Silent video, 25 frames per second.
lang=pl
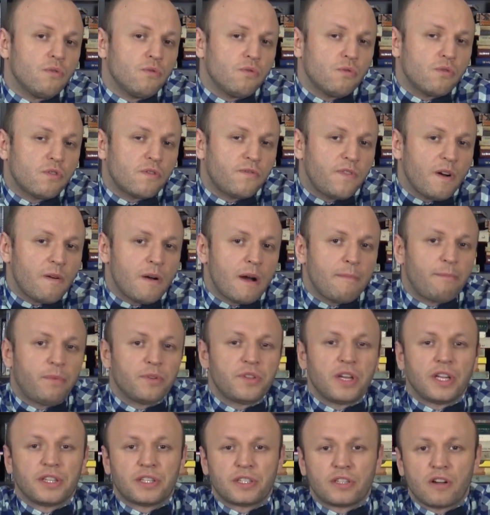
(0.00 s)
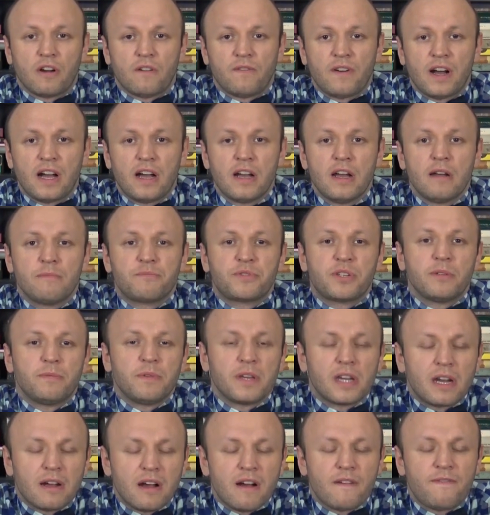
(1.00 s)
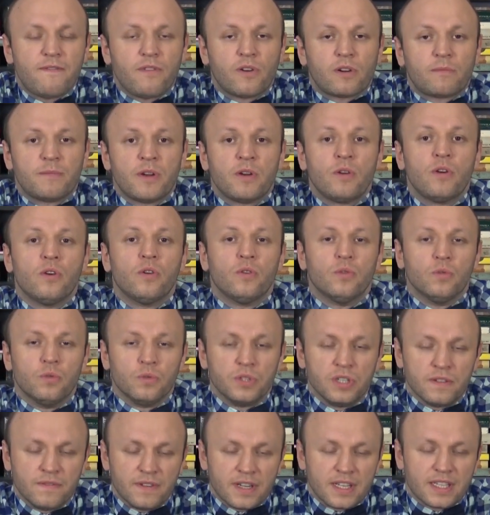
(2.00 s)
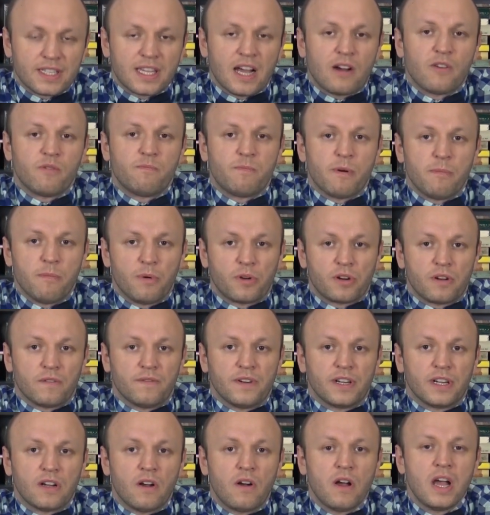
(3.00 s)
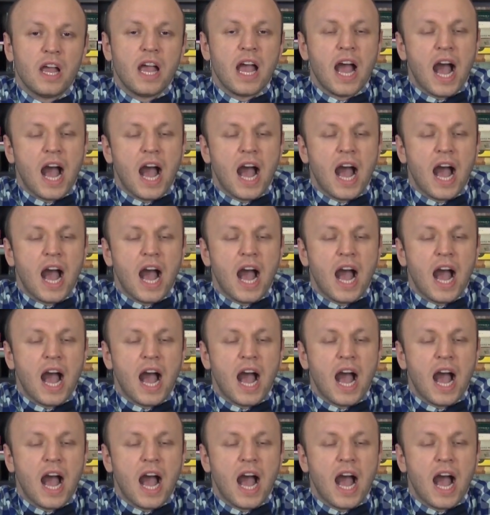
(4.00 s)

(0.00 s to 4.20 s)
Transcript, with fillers: Uchwała podatkowa przybierała formę uniwersału poborowego,